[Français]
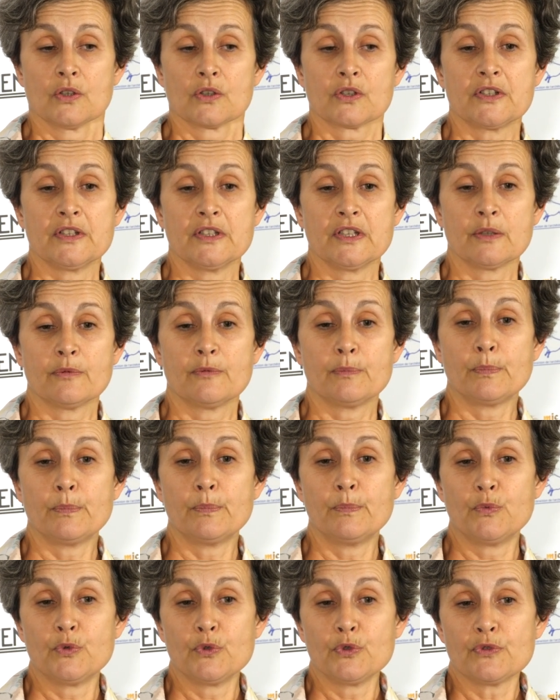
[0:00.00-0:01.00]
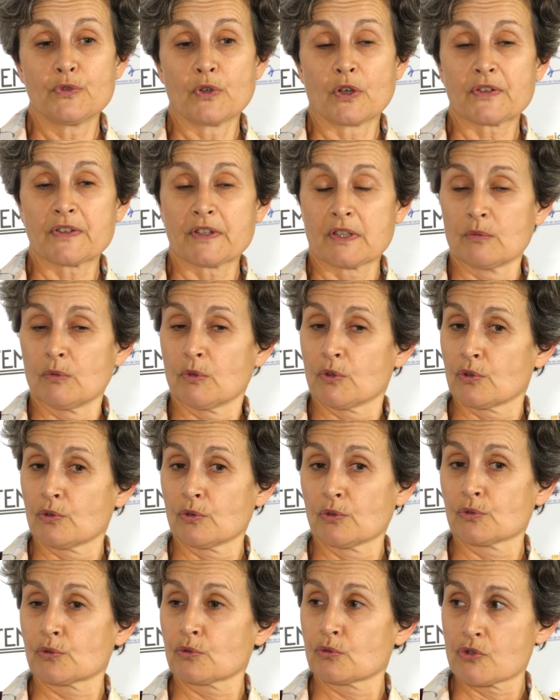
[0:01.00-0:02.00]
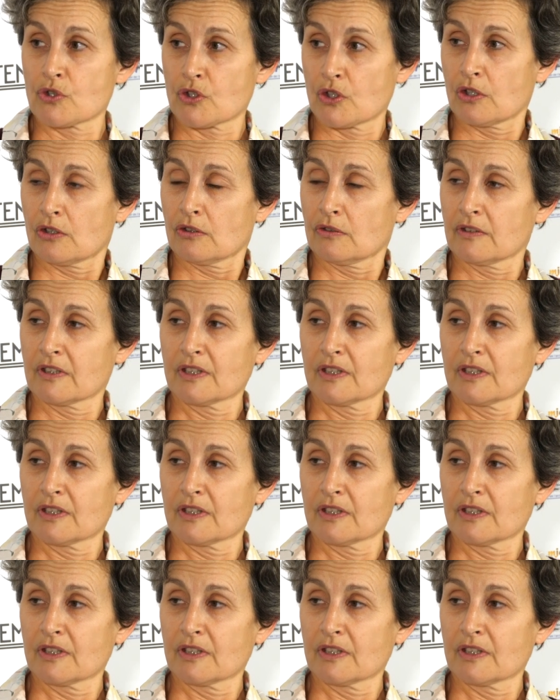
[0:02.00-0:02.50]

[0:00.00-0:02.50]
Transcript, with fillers: qui n'est plus forcément tout jeune.